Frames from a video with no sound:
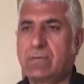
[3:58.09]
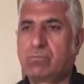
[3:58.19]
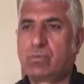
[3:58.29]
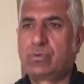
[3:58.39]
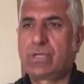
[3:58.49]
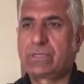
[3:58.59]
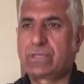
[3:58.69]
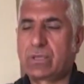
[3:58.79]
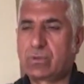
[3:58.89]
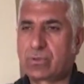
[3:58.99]
bulunan
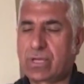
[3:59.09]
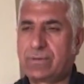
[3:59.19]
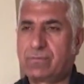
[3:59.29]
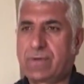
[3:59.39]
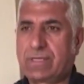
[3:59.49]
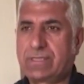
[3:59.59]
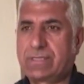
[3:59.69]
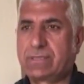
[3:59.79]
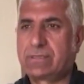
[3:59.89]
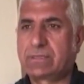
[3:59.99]
Takora
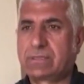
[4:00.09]
Vadisi'dir